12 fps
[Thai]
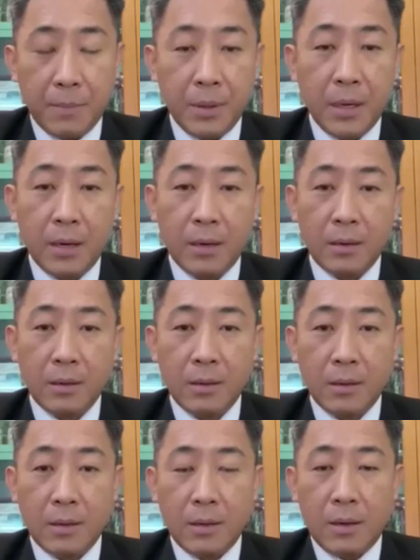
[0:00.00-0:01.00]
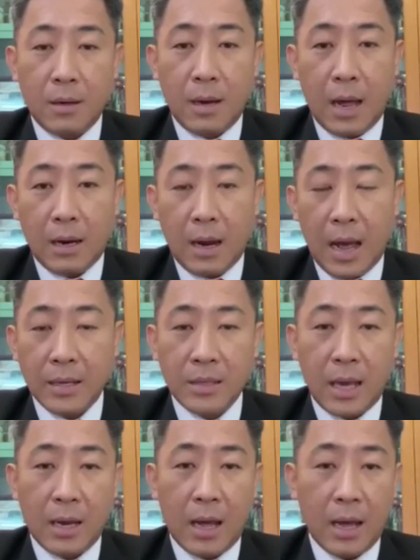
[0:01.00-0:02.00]
เพื่อนๆ หลากหลาย
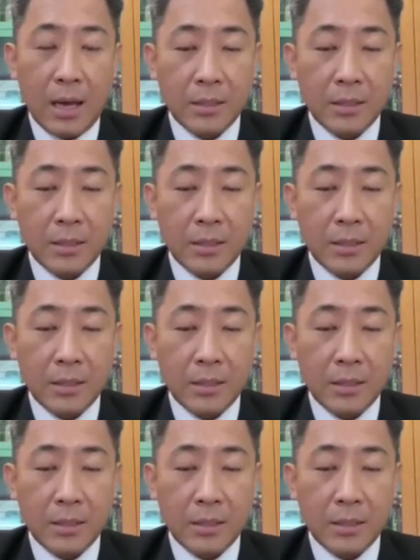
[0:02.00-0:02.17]
สาขา